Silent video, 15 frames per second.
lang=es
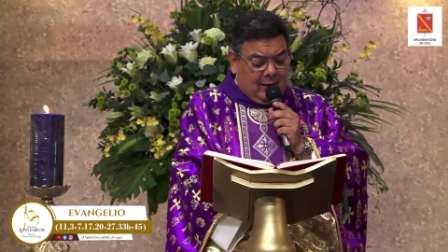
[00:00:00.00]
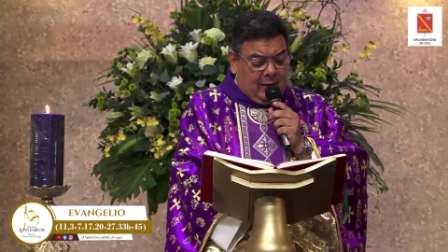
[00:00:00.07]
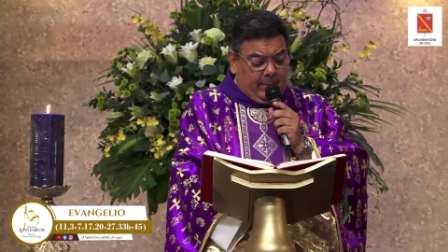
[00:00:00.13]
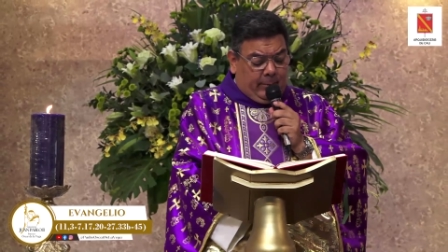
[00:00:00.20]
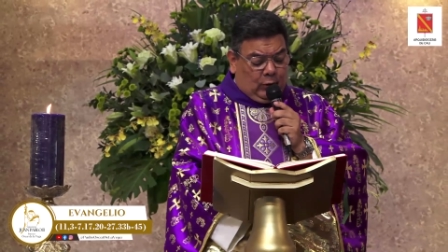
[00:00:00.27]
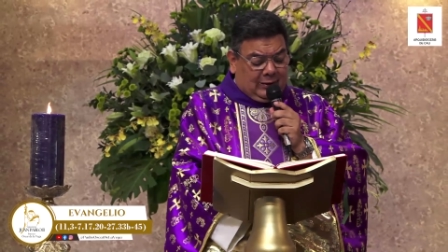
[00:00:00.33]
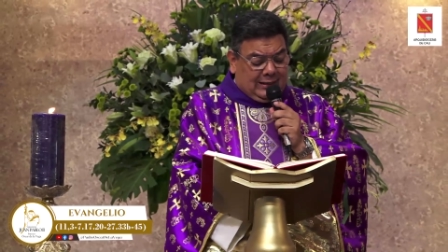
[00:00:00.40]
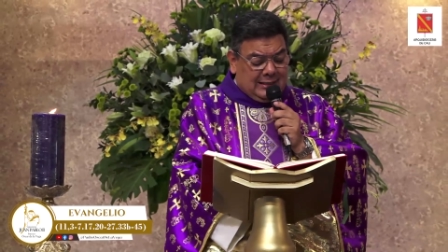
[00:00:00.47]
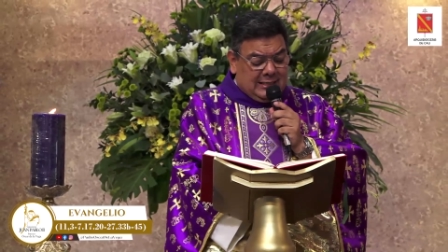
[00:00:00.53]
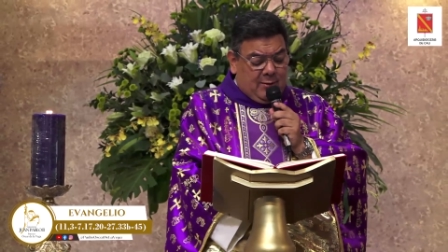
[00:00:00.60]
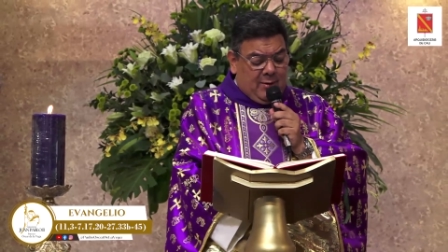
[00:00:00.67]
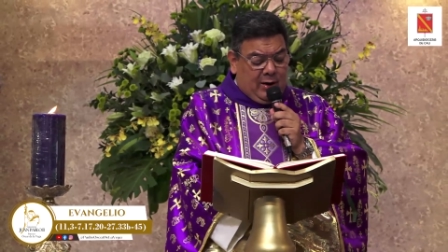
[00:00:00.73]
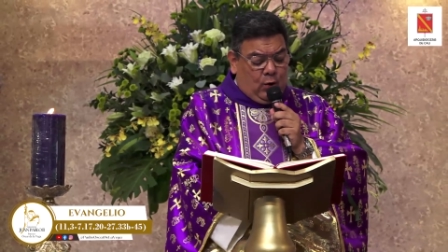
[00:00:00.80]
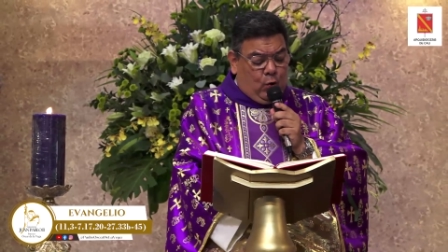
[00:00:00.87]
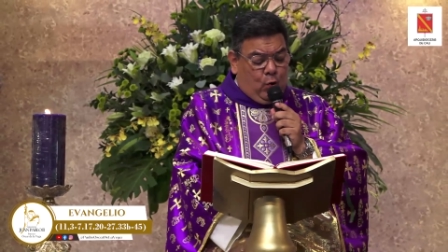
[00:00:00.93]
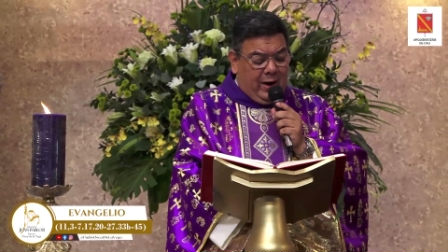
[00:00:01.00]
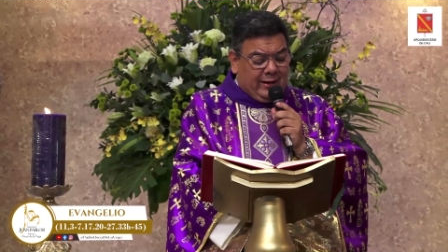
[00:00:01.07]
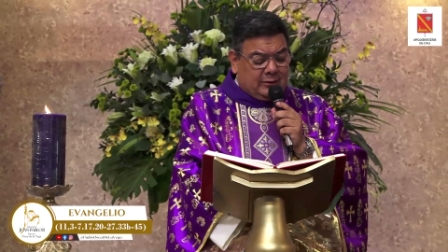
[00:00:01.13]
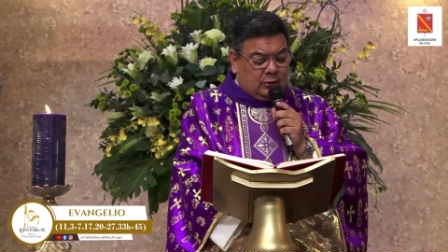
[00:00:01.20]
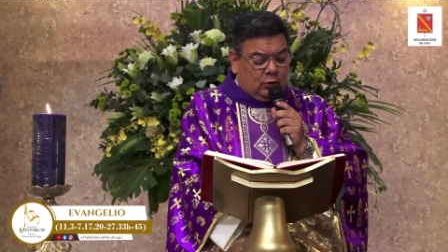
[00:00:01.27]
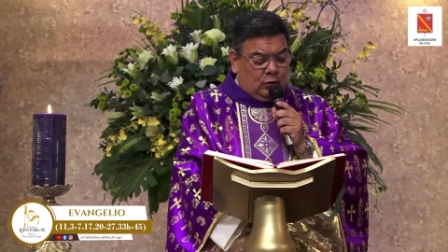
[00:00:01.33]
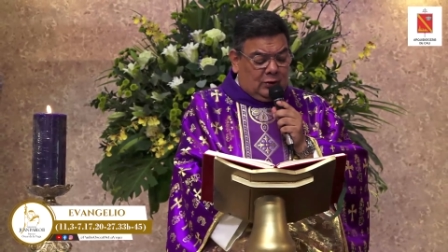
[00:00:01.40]
porque lleva
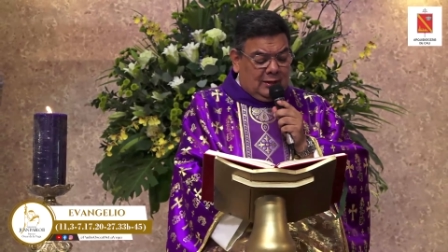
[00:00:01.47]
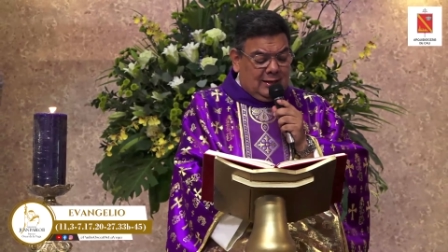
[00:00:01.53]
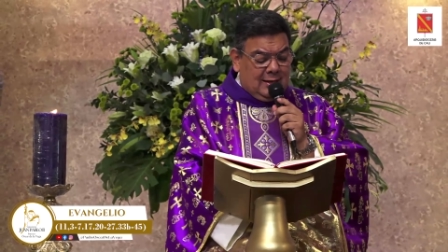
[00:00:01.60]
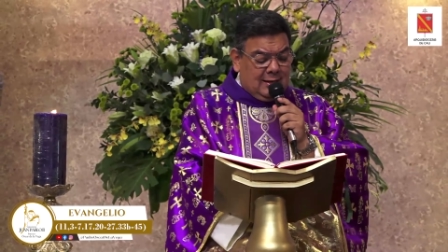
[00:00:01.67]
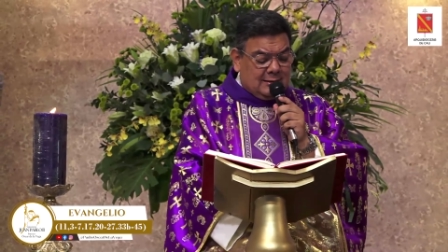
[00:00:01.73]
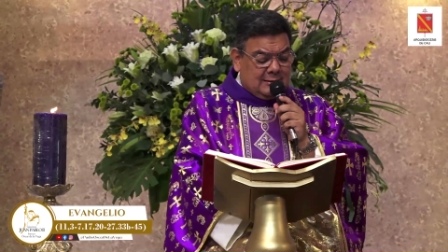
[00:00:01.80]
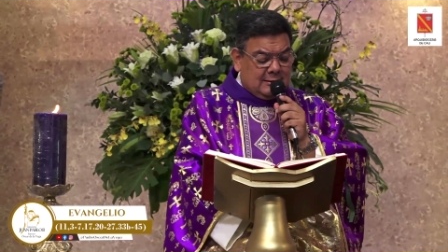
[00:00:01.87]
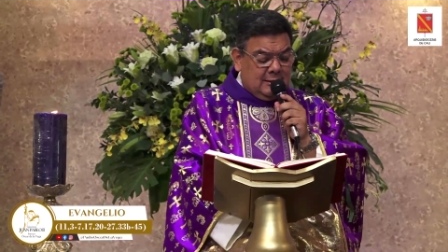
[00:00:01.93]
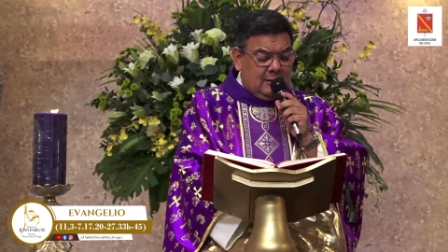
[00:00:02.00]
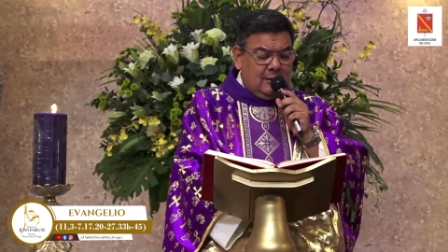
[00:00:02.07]
cuatro días.